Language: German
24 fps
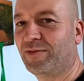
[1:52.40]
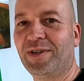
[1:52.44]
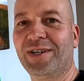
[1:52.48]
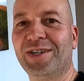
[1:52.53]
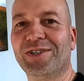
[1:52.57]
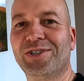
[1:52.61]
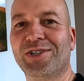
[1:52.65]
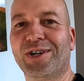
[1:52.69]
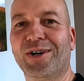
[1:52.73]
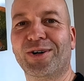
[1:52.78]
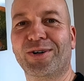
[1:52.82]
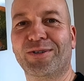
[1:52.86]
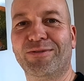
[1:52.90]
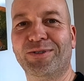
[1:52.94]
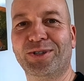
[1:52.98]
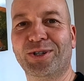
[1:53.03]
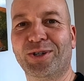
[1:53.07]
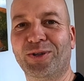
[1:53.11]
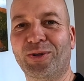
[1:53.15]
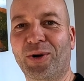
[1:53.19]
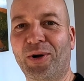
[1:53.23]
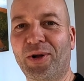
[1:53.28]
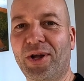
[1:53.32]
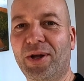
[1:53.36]
hoffentlich auch
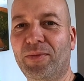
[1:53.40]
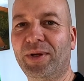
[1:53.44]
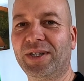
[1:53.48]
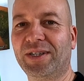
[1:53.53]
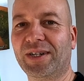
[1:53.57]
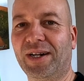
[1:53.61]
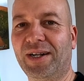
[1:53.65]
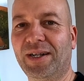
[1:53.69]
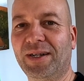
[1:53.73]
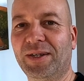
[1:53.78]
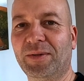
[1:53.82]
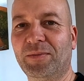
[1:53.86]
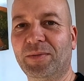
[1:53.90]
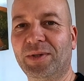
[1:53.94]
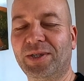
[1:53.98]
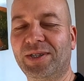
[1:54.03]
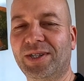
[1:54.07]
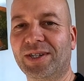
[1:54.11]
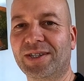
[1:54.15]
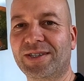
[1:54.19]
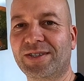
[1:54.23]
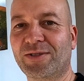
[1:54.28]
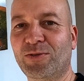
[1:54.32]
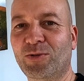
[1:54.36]
wieder neue Medaillen
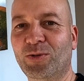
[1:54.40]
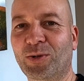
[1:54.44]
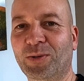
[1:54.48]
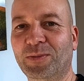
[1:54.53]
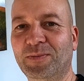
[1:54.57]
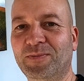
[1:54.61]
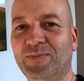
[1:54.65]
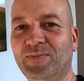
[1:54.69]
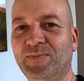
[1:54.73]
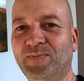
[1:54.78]
mit dazu.